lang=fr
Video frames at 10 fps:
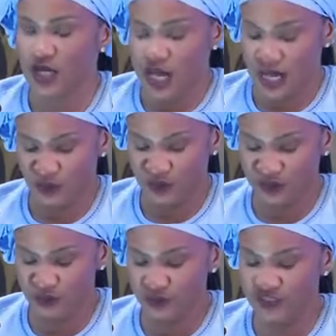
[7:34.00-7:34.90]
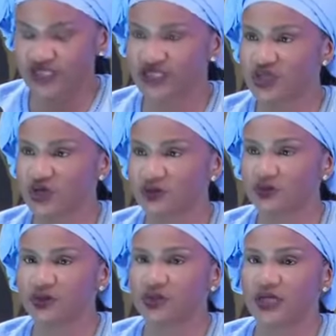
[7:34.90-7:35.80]
À côté de nos dirigeants,
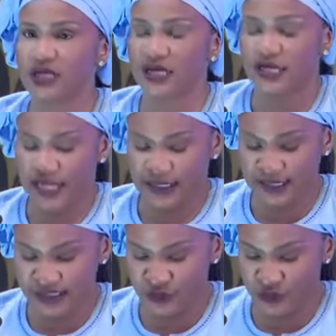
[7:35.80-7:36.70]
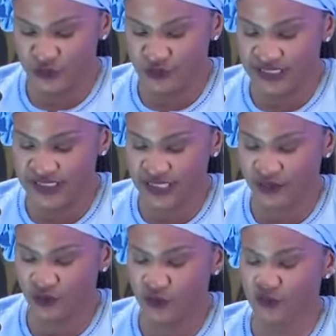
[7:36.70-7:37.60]
la question des
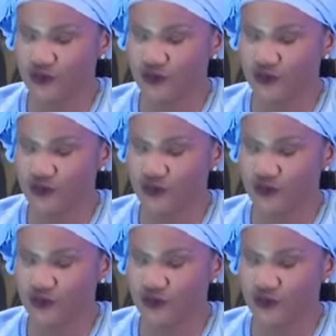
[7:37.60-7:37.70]
acteurs